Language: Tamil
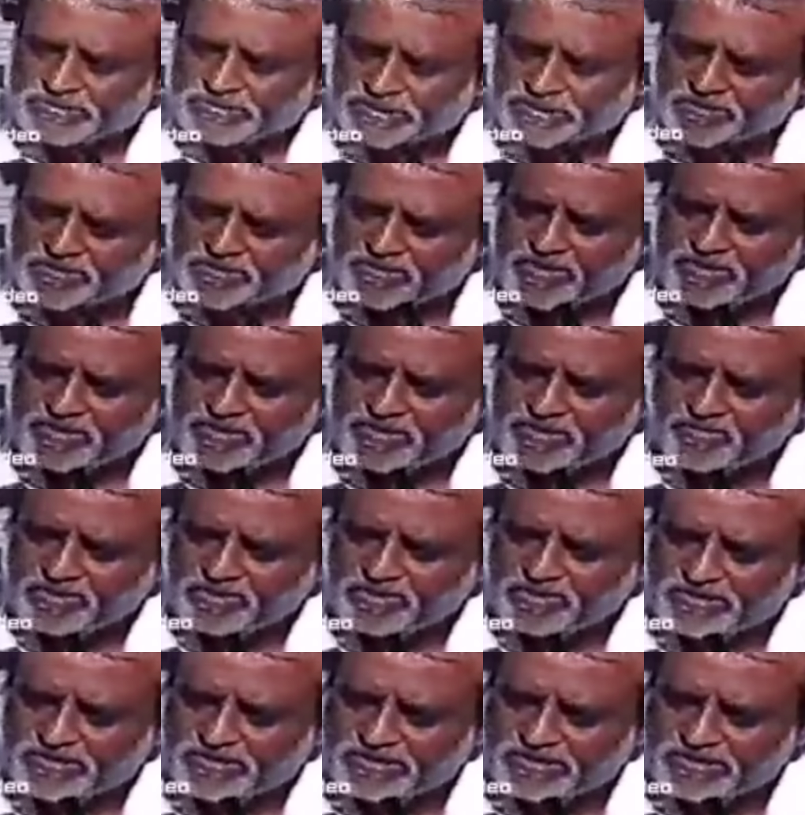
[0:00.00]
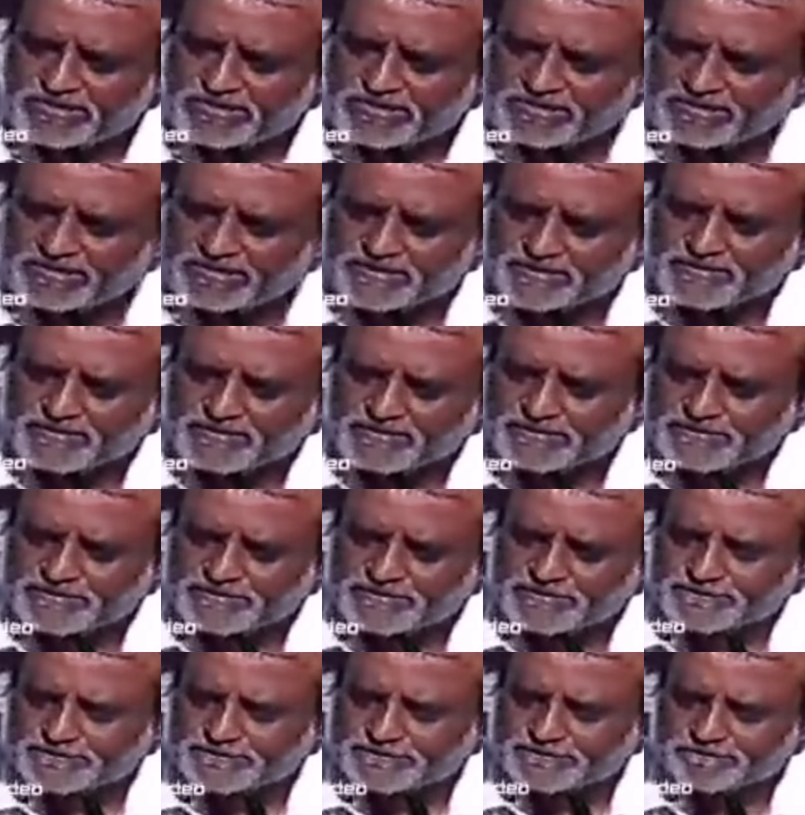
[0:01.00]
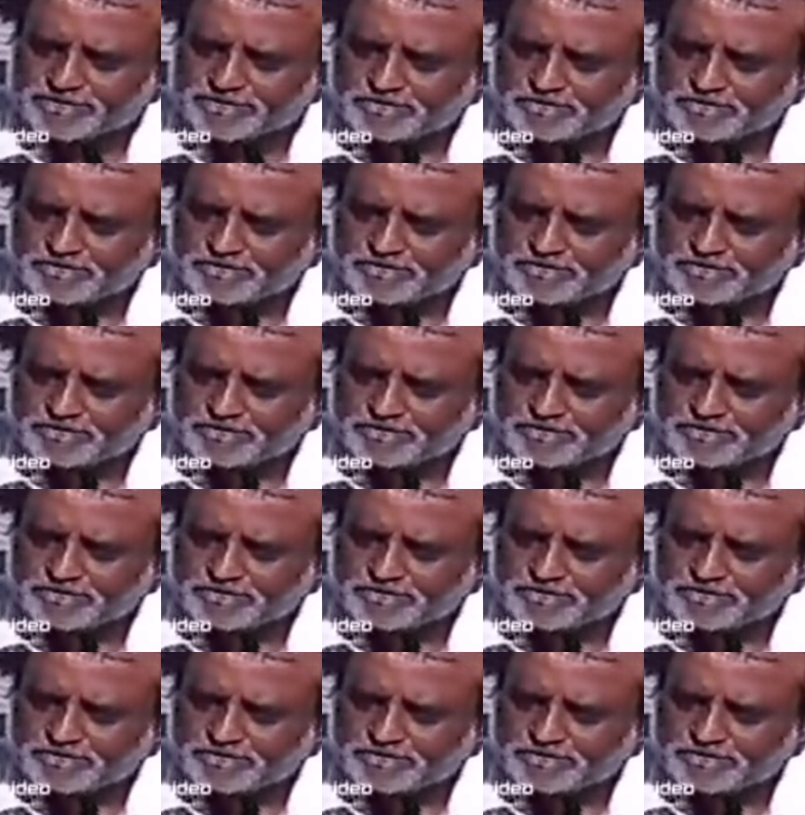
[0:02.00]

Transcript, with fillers: சினிமா ஒன்று இண்டஸ்ட்ரியில் இருந்துக்கிட்டு